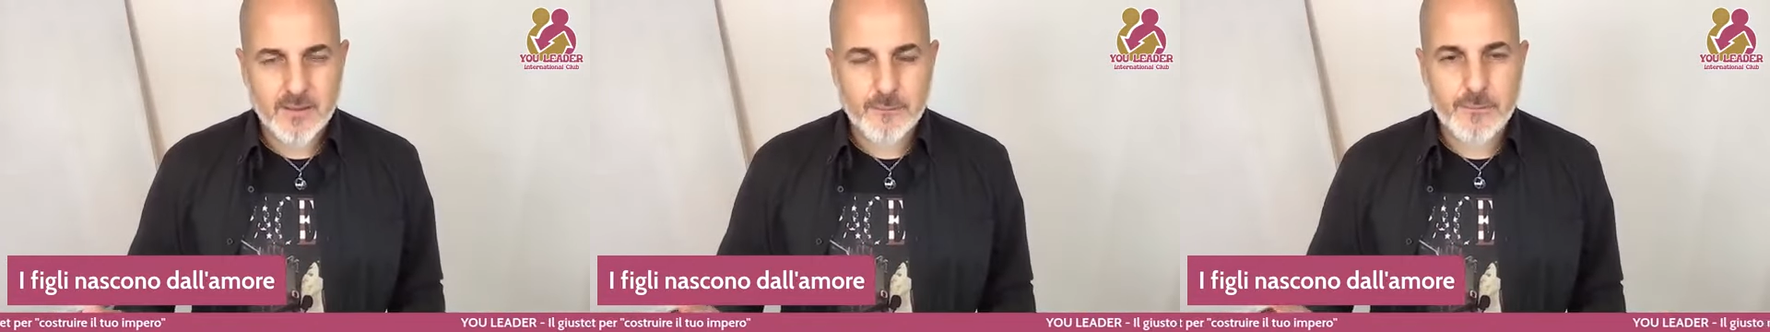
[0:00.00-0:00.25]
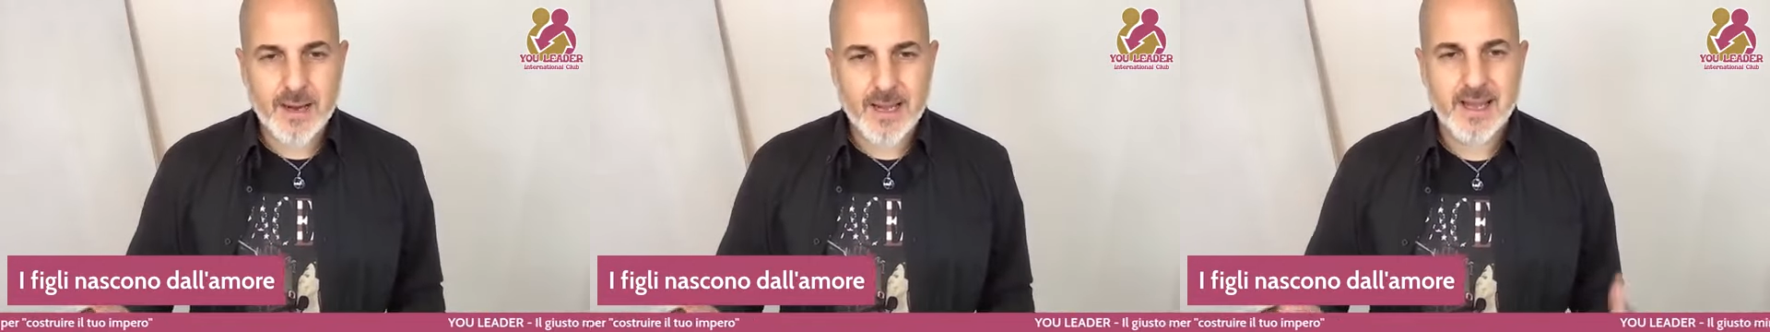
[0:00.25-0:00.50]

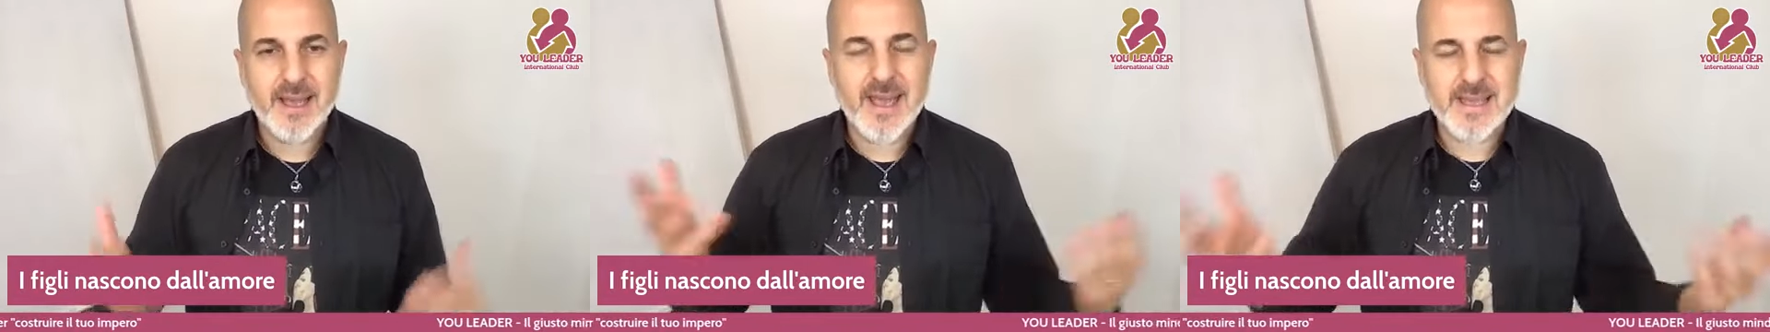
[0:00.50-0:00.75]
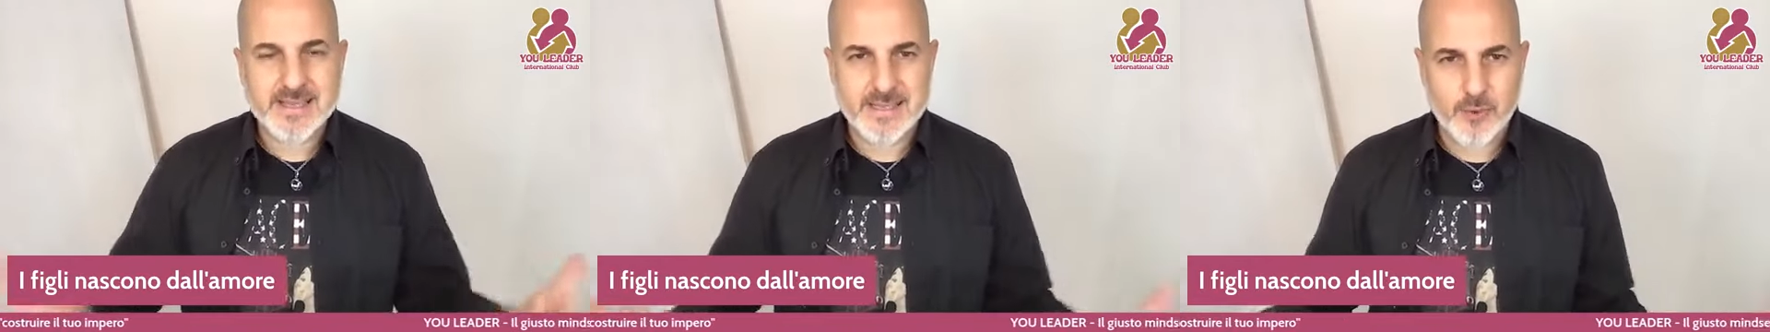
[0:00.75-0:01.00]
fra
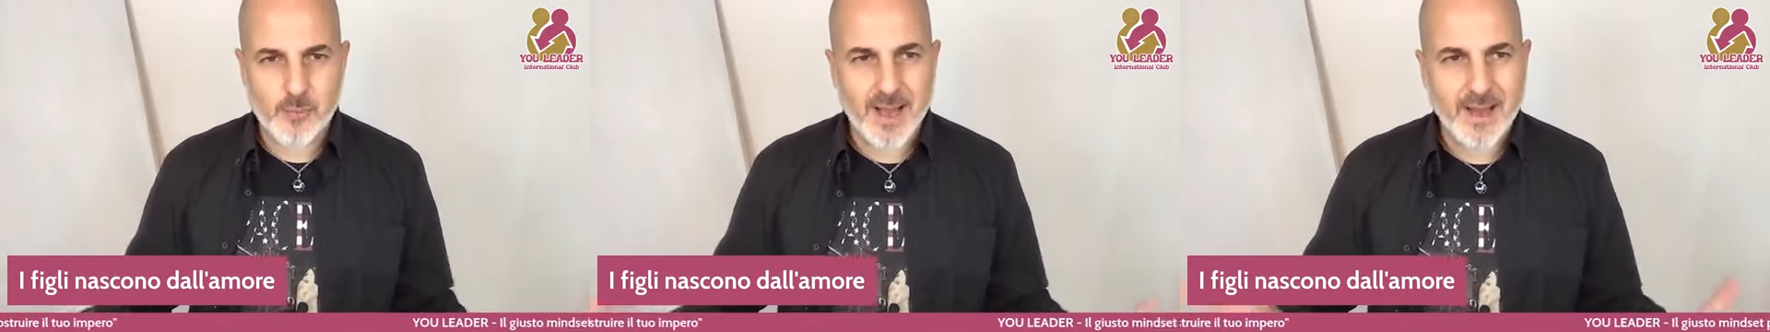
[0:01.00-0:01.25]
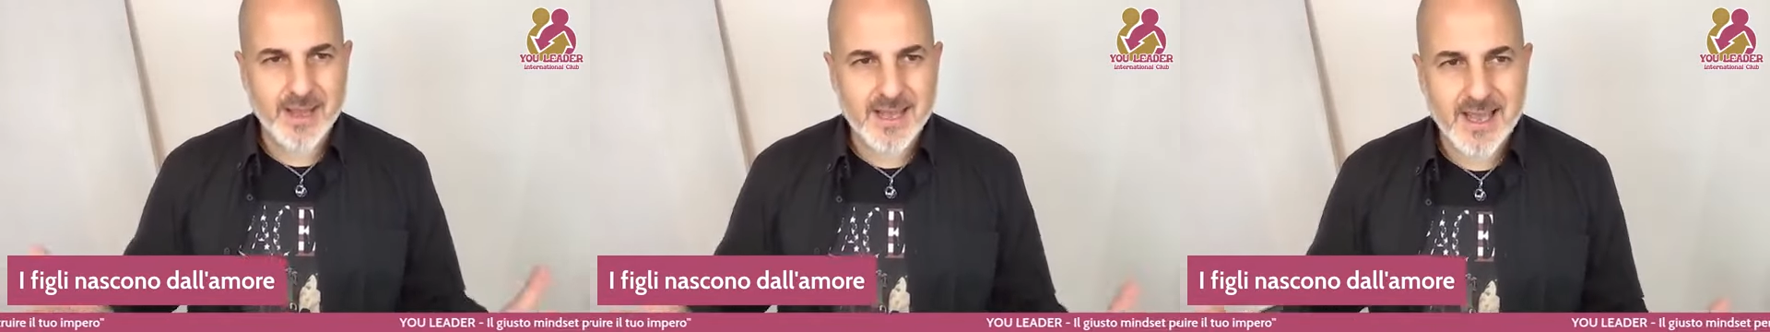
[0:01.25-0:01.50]
esseri
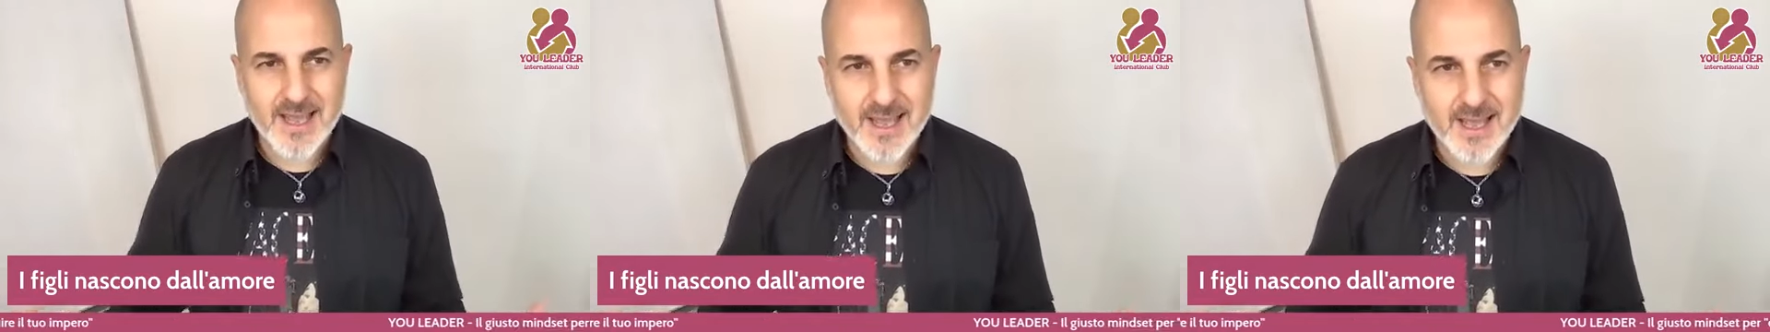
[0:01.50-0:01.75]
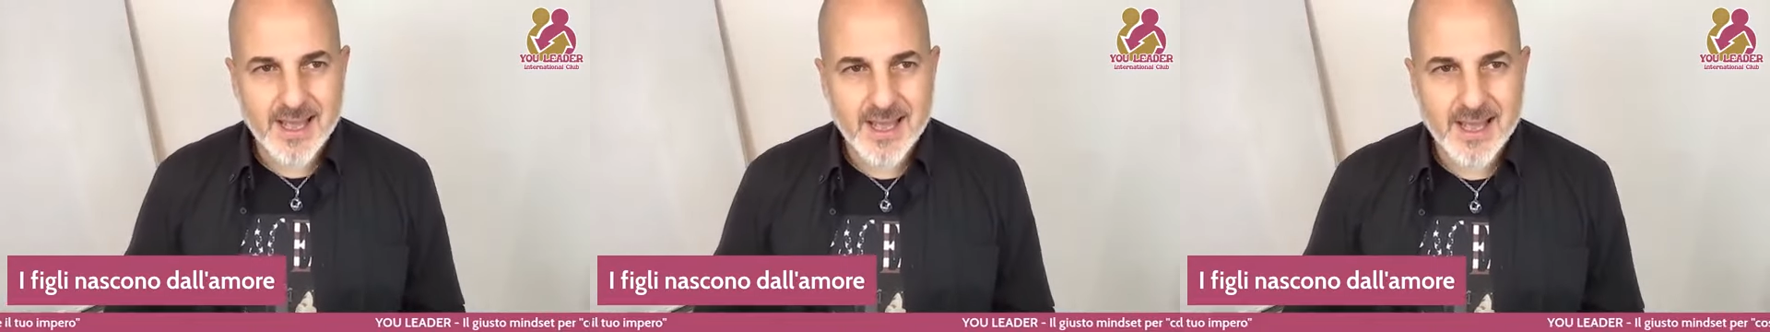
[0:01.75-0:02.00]
umani, che
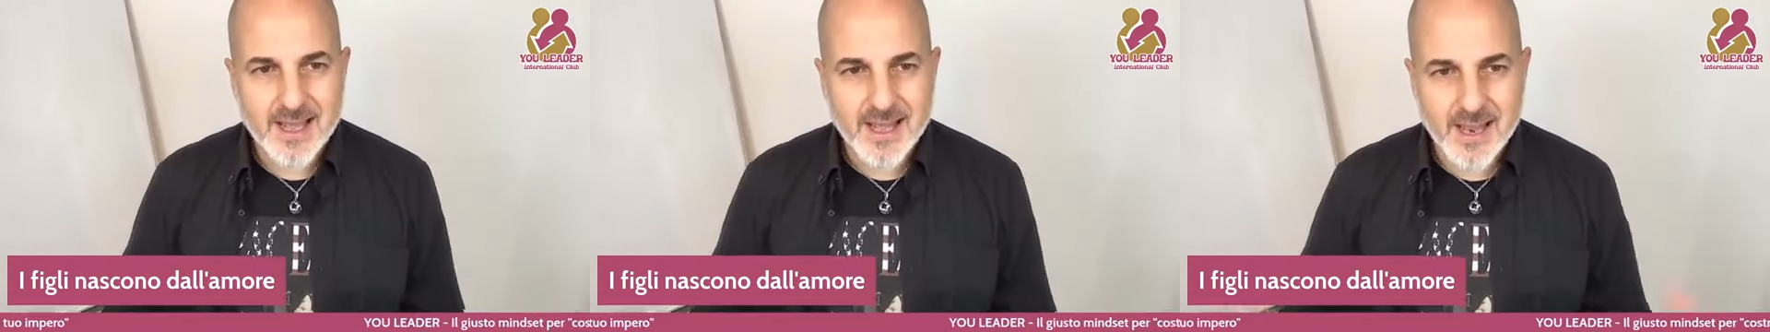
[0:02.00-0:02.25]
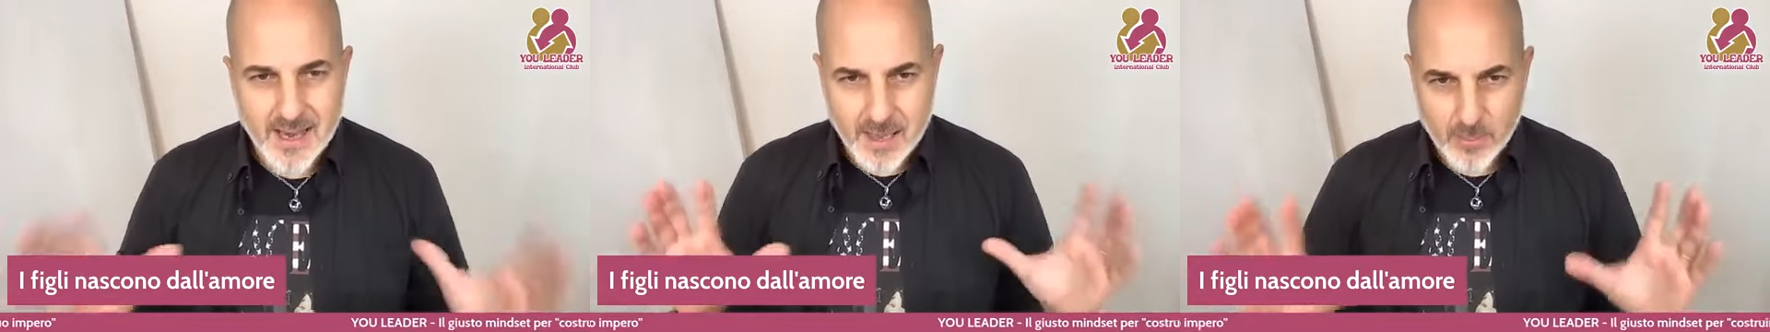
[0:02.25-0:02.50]
è
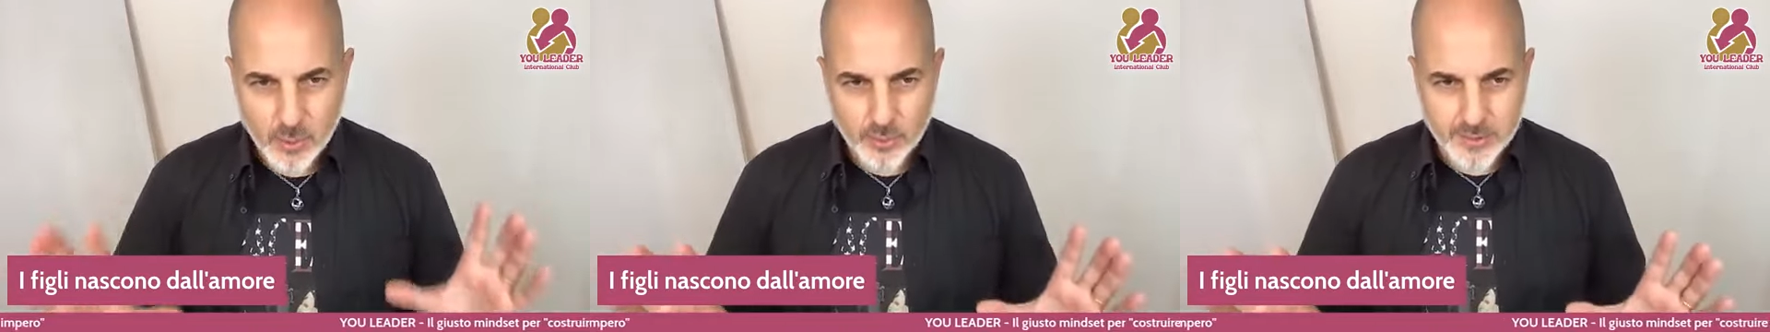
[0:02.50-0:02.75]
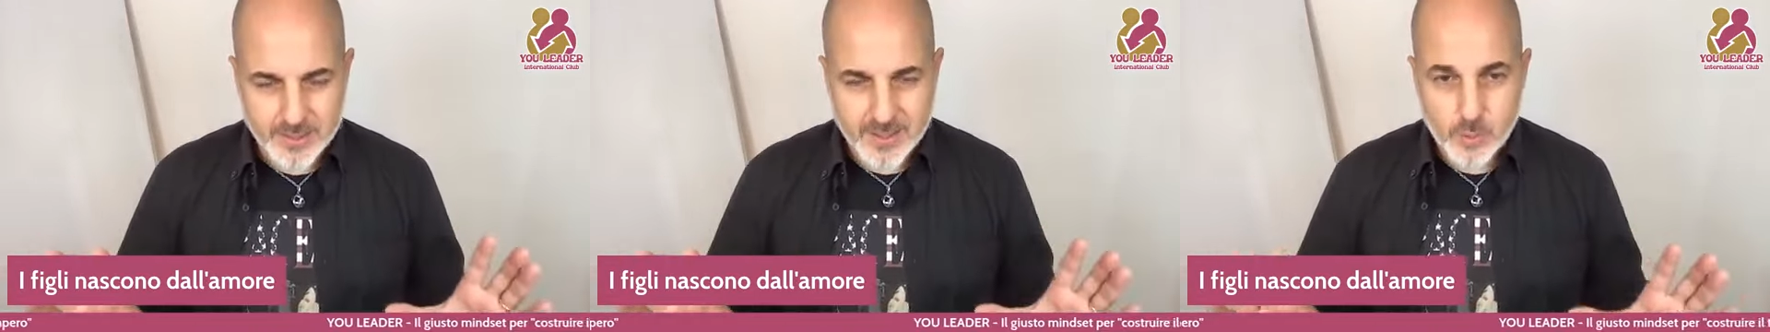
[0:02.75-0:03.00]

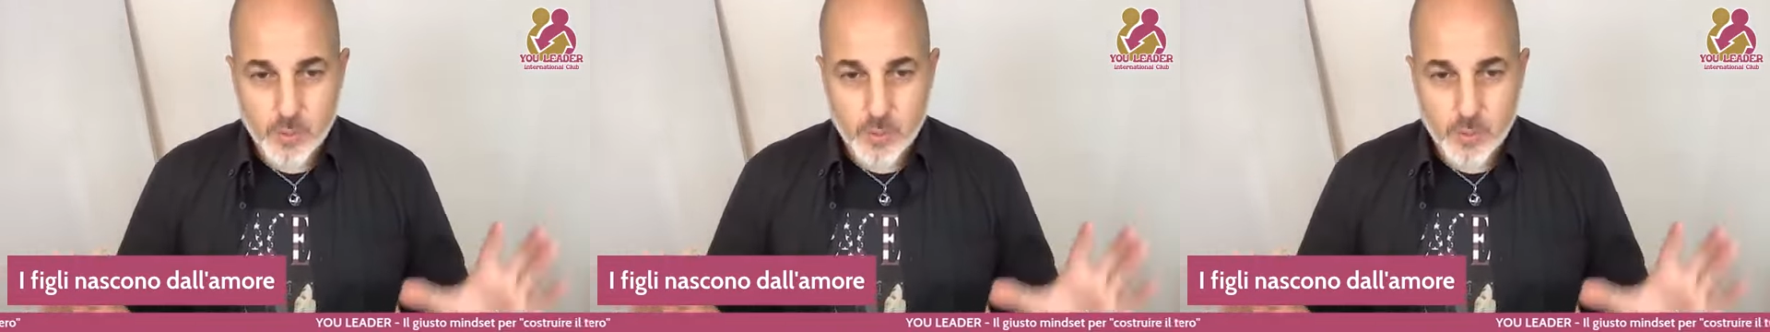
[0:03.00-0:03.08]
l'amore.